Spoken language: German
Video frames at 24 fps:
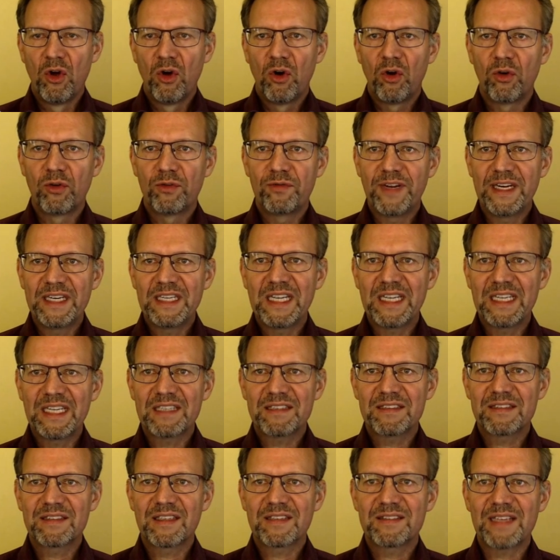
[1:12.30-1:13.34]
Und wenn ihr
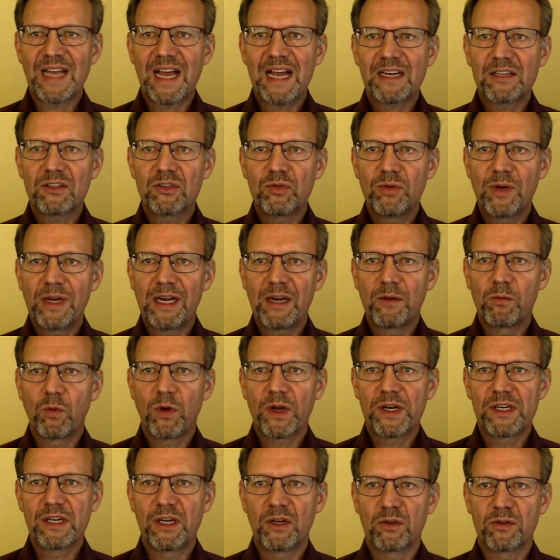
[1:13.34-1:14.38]
jetzt das aktuelle
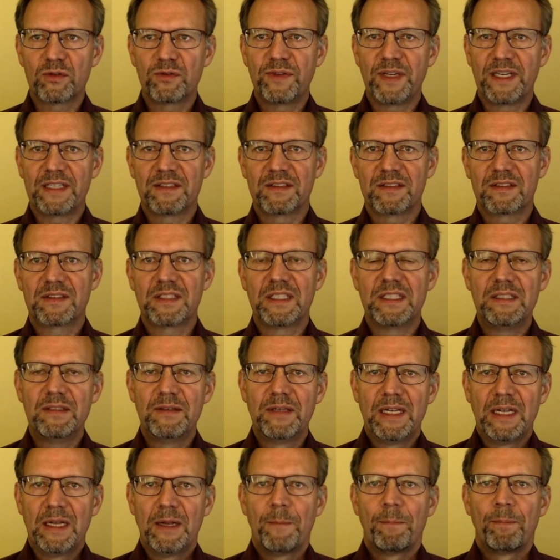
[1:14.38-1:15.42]
OneNote-Fenster
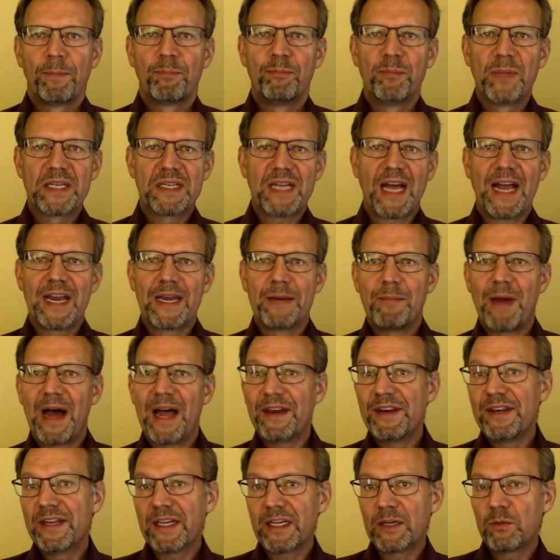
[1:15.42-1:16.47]
mit einem
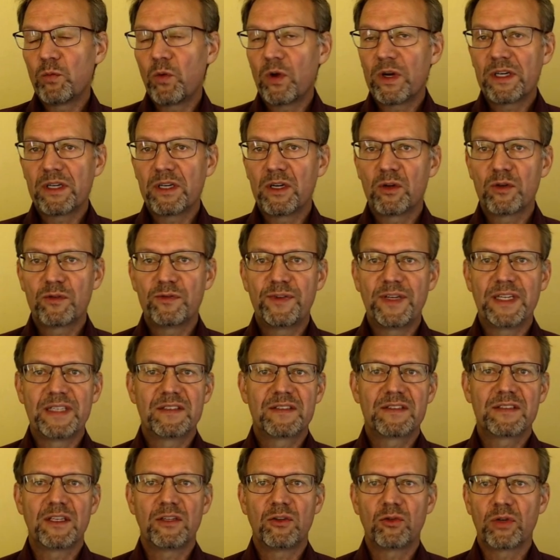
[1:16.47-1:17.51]
anderen
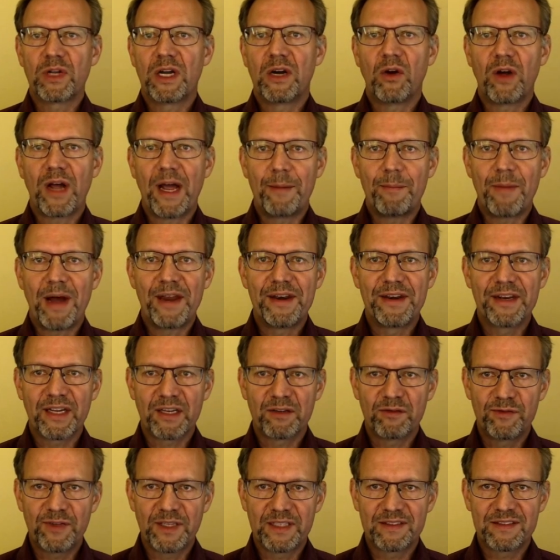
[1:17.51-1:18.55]
OneNote-Fenster oder auch einem anderen
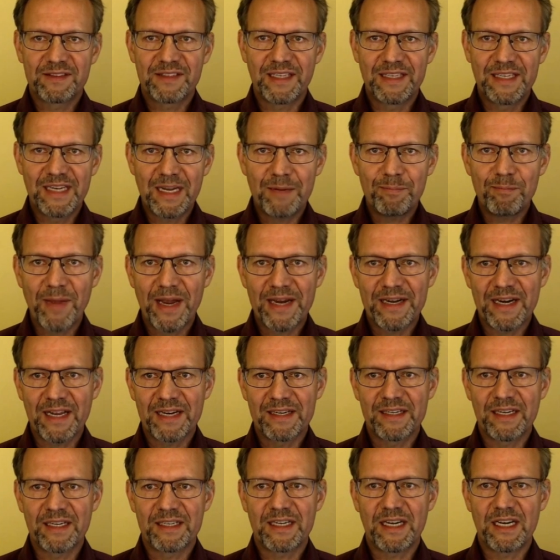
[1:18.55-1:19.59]
Fenster
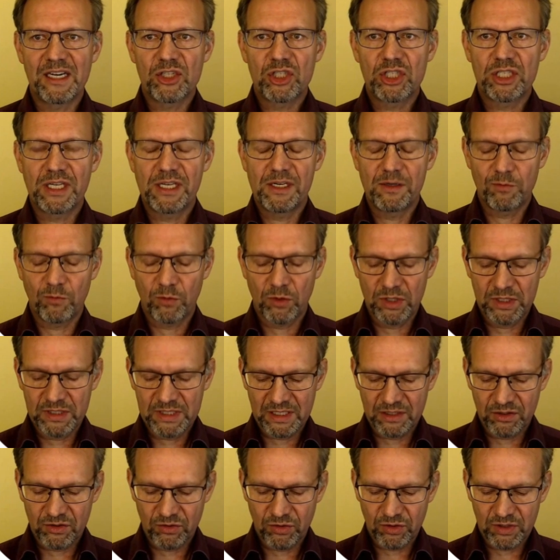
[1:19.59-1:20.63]
nebeneinander darstellen wollt,
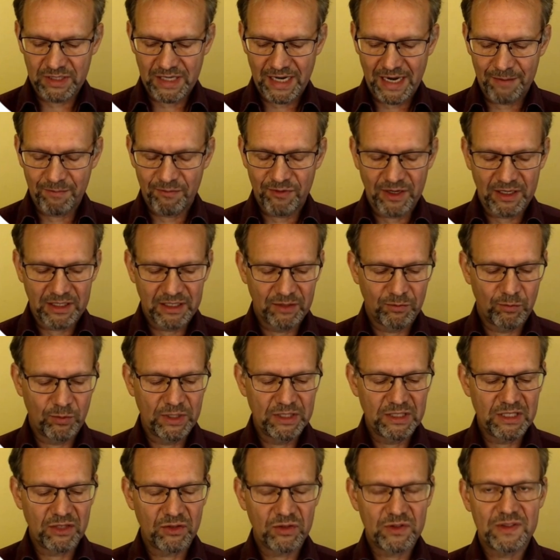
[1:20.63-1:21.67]
dann drückt ihr einfach die
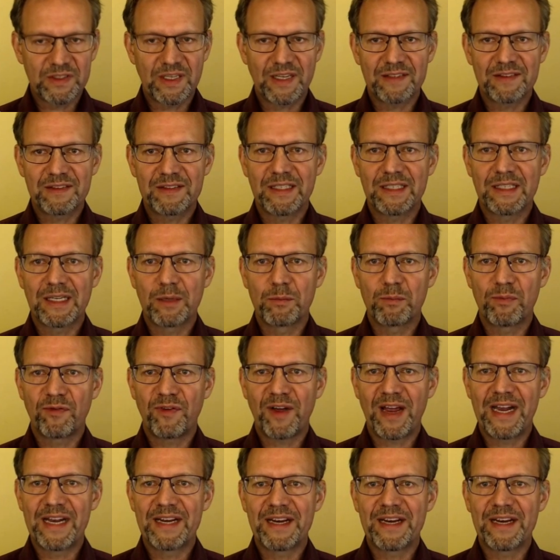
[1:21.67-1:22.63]
Windows-Taste, den Pfeil